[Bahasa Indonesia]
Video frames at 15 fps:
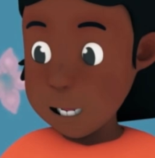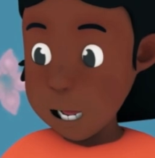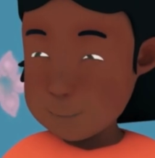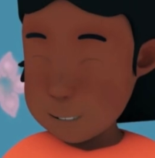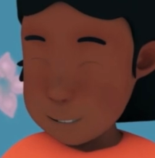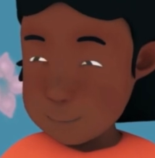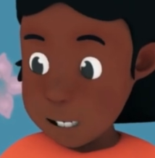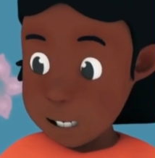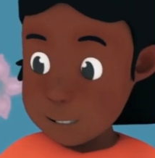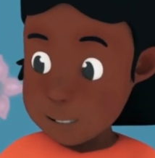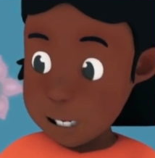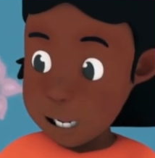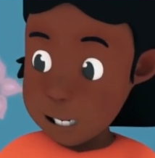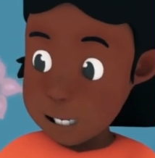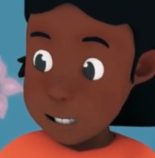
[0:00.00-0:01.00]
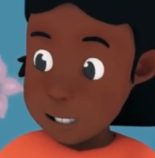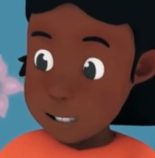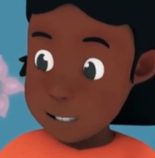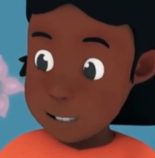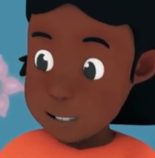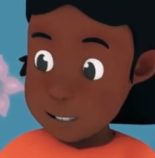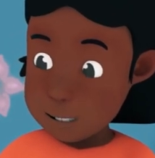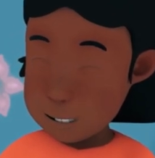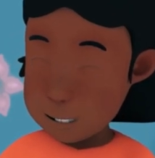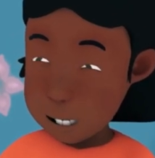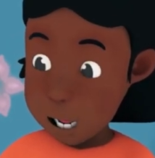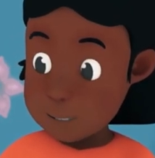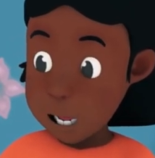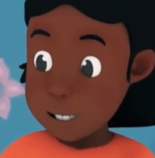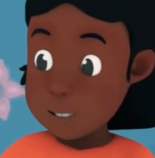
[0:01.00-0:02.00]
Nanti saja eh.
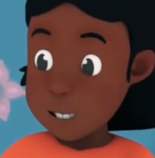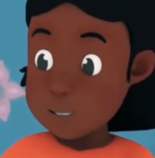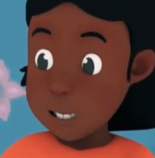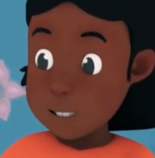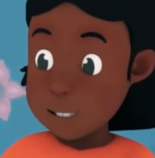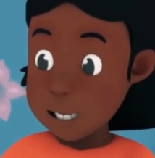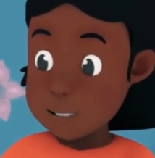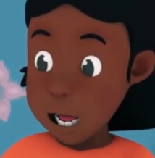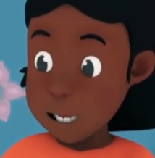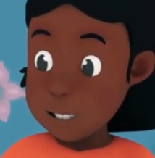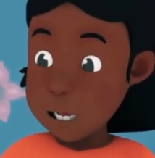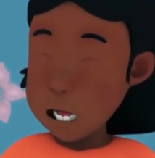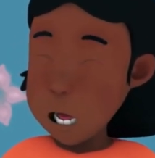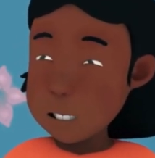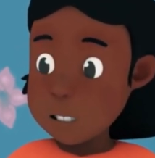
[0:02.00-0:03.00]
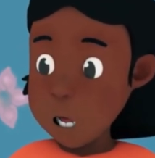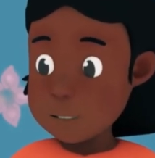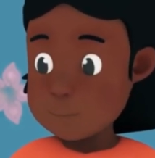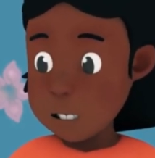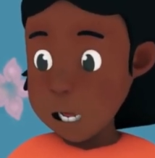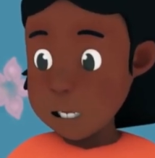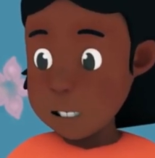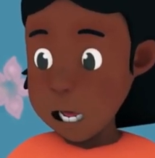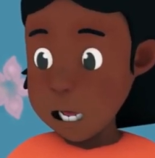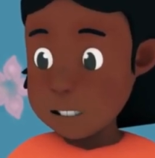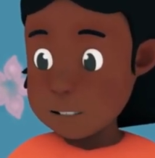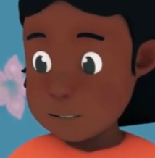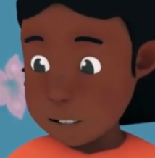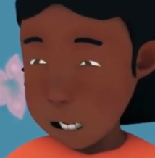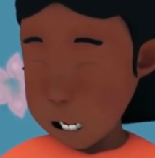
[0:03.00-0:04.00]
Harga tiket pesawat ke Ambon
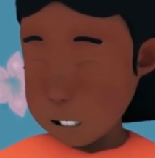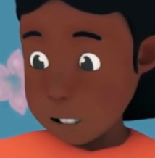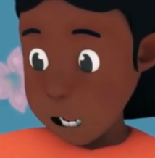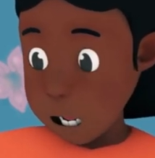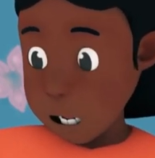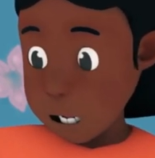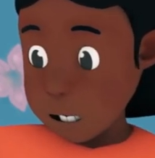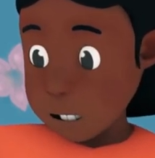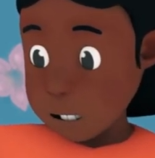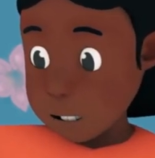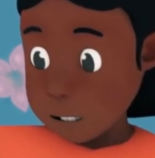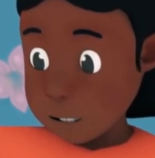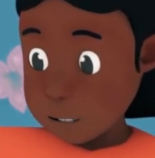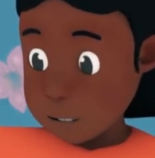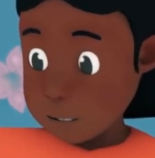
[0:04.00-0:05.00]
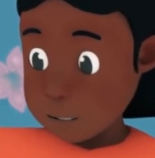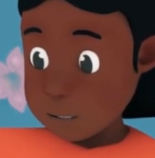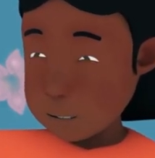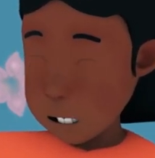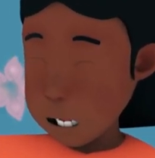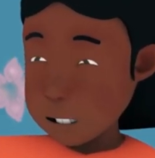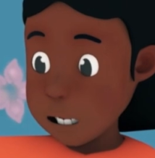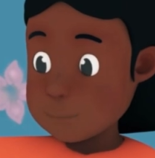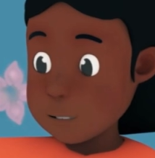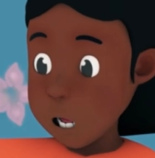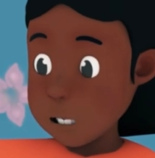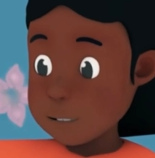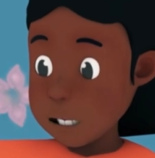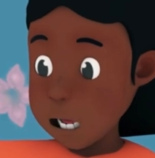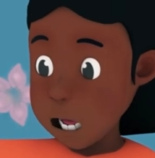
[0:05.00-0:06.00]
mahal, sayang. Lagi
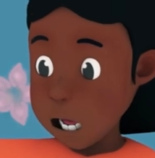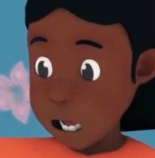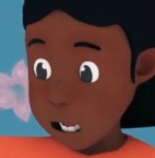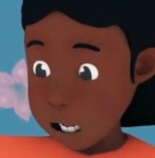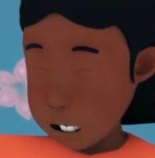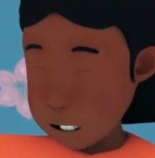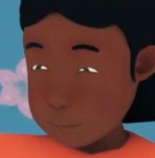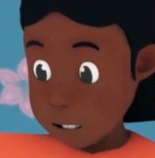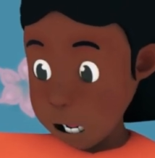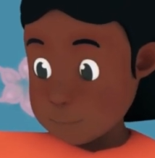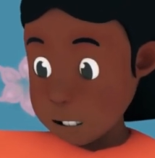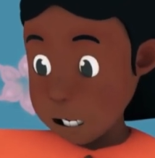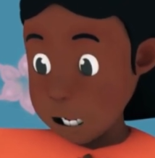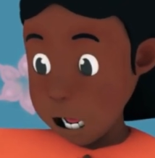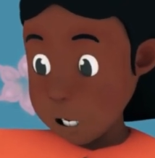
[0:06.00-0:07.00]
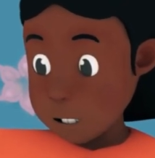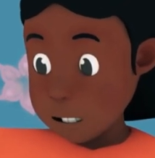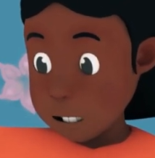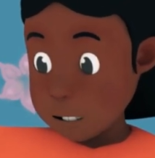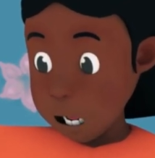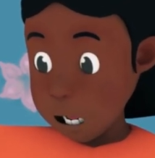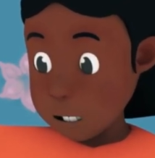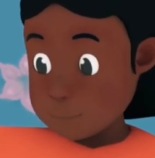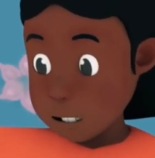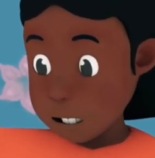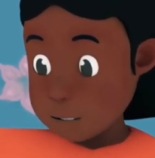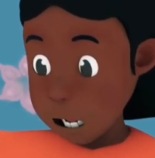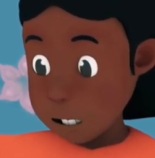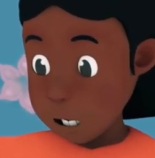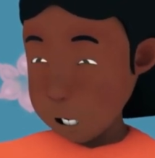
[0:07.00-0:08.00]
pula, Mama harus pegang
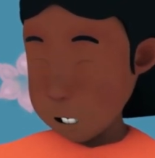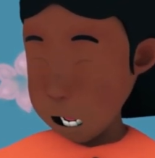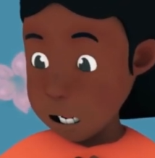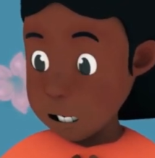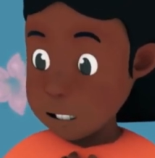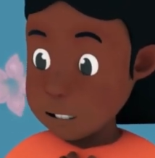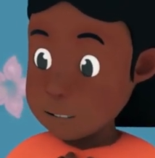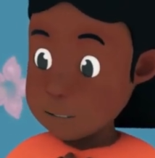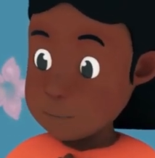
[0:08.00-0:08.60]
banyak uang.